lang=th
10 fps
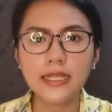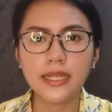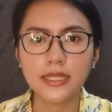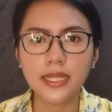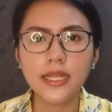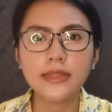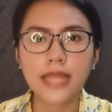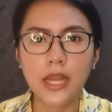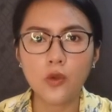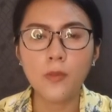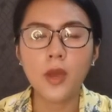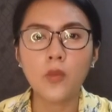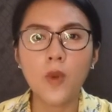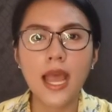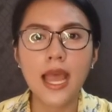ที่เกิดขึ้น แต่ดูเหมือน
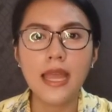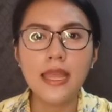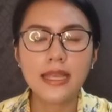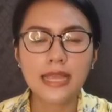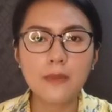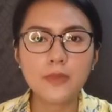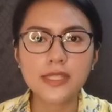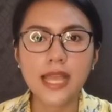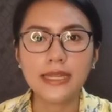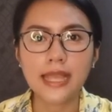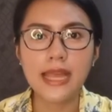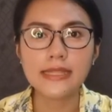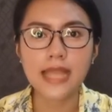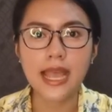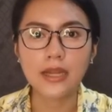ว่าการประสานงาน
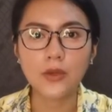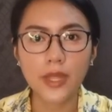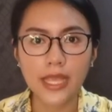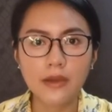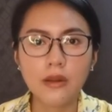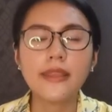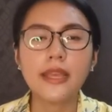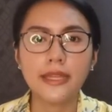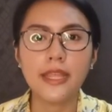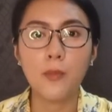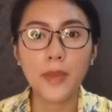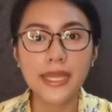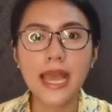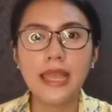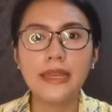จากหน่วยงานรัฐอย่างเดียวไม่
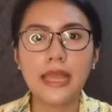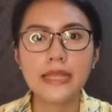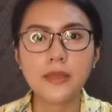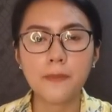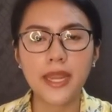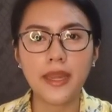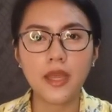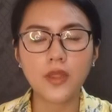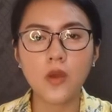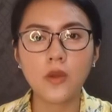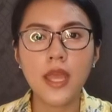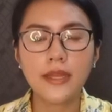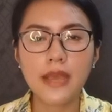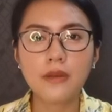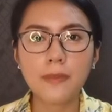ได้นะคะจำเป็นที่จะต้อง
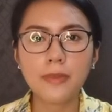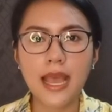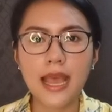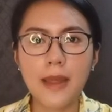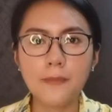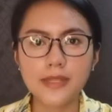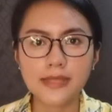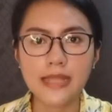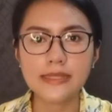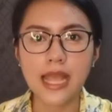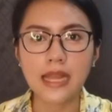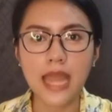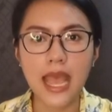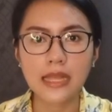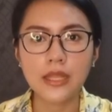ได้รับการประสานจาก
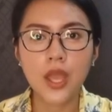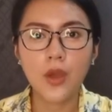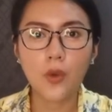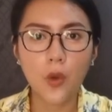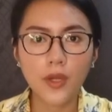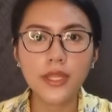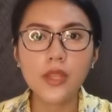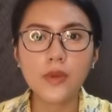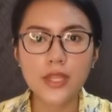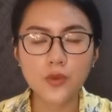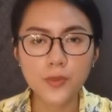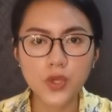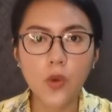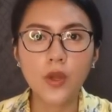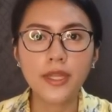ทางคนที่อยู่ในชุม
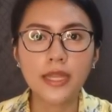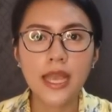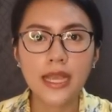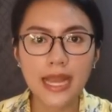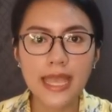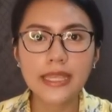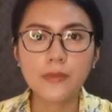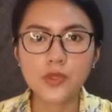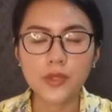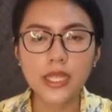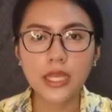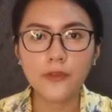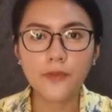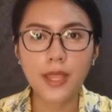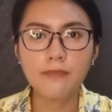ชน ใกล้กับจุดที่เกิ
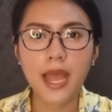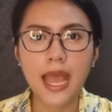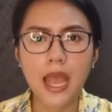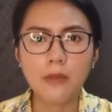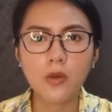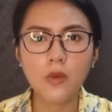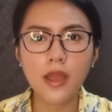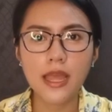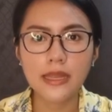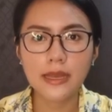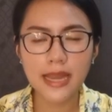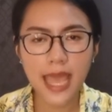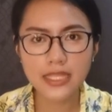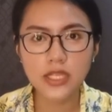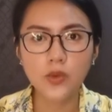ดไฟป่าเพราะว่า
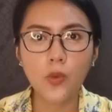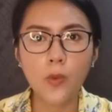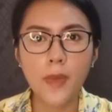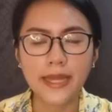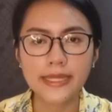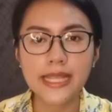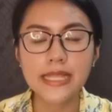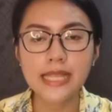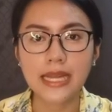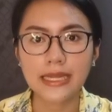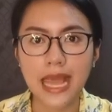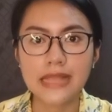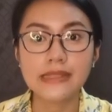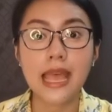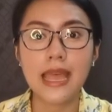ถ้าจะดูแผนที่จากนา
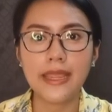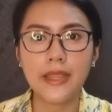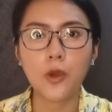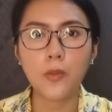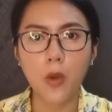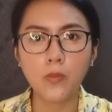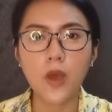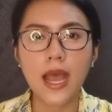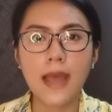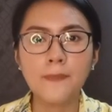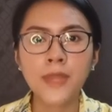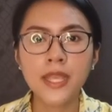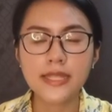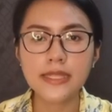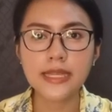ซาเองก็พบว่า
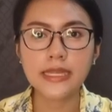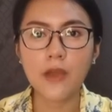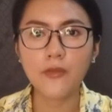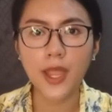จริงๆแล้ว